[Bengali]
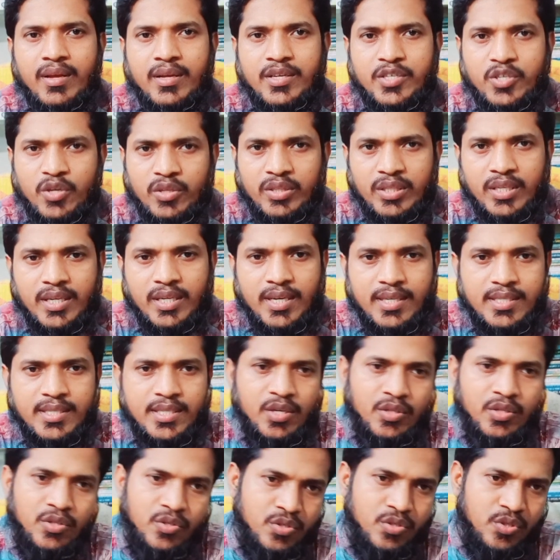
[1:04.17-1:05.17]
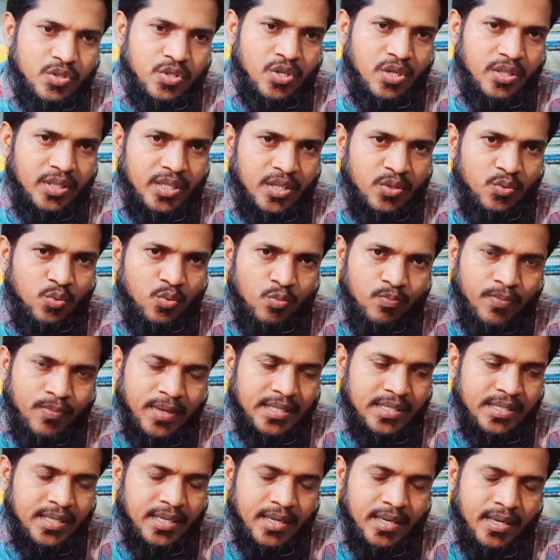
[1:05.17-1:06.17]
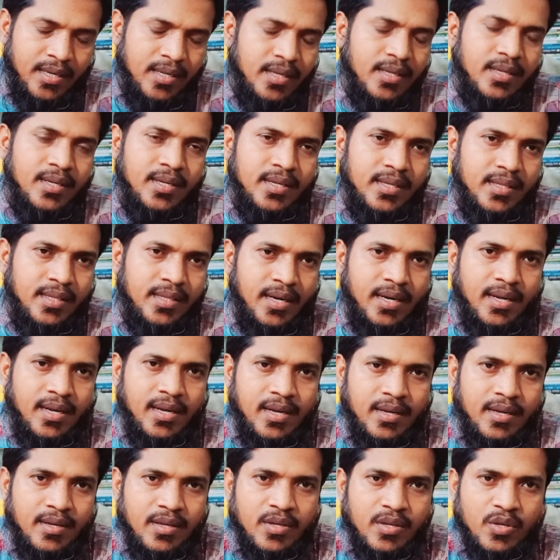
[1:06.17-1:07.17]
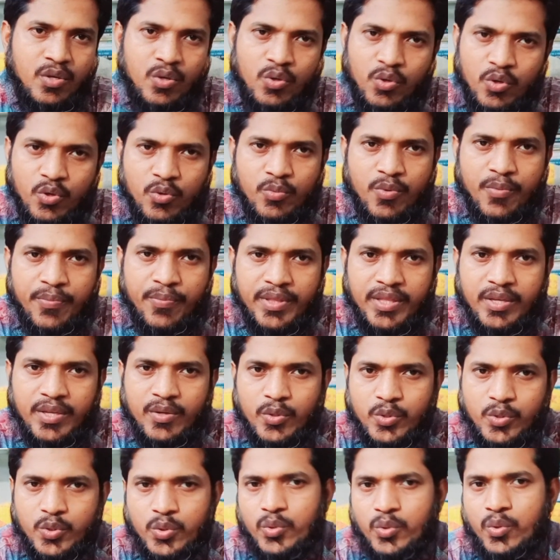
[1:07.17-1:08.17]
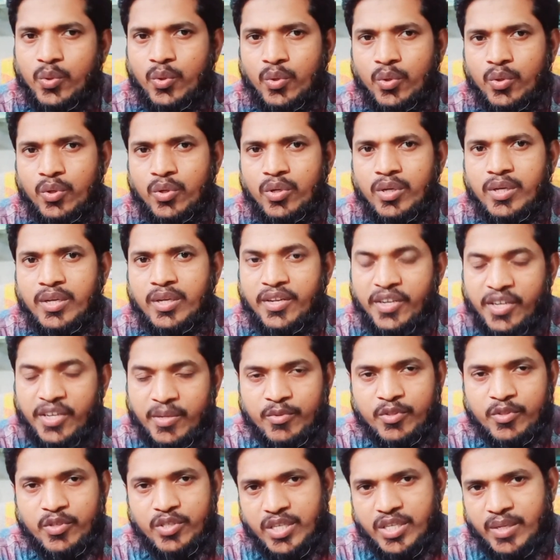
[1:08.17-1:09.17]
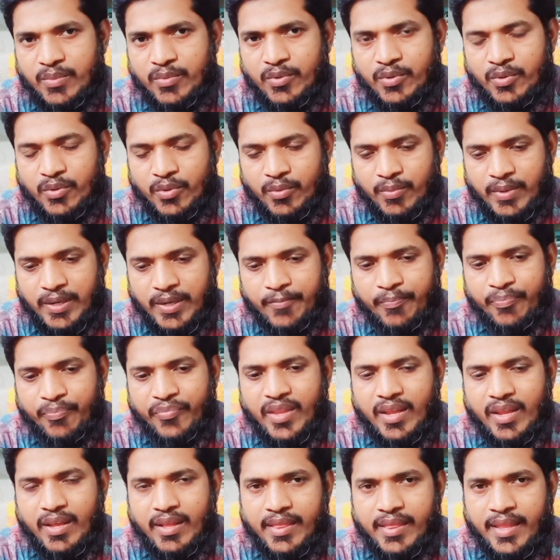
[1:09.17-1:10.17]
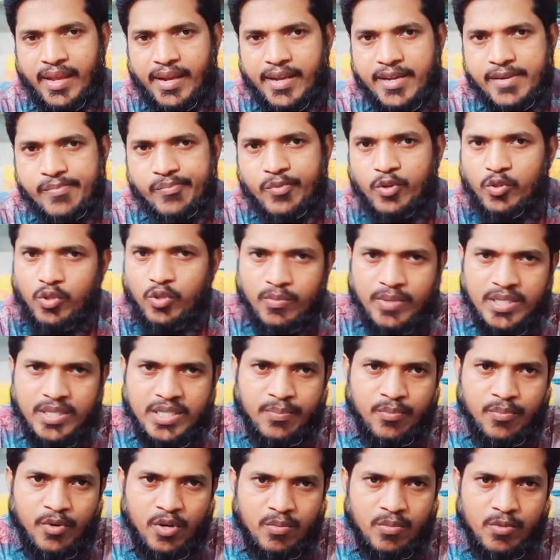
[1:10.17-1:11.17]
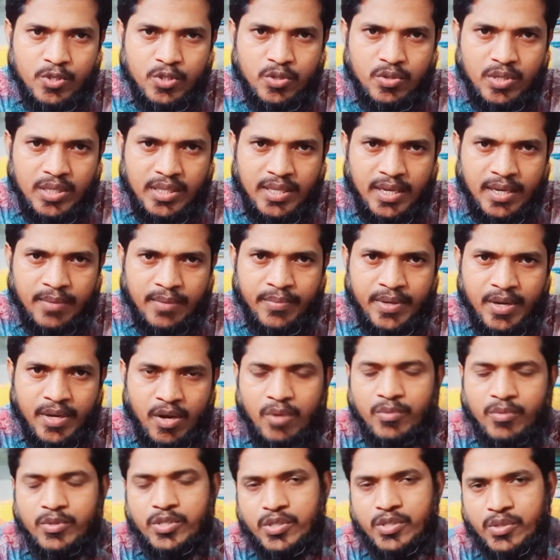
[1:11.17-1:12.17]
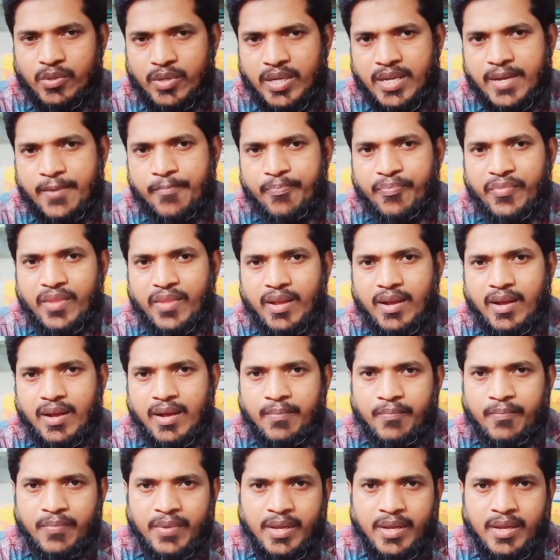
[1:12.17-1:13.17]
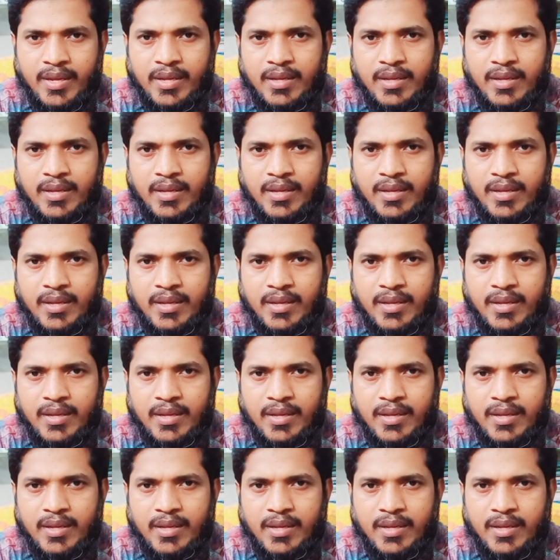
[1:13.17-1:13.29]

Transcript: সন্তান আছে অথচ সন্তান দুধ পাচ্ছে না তারা কোন হোমিওপ্যাথিক ওষুধগুলো নিয়মিত সেবন করবেন দেখেন প্রথমে যে পরামর্শটা থাকবে অবশ্যই আপনি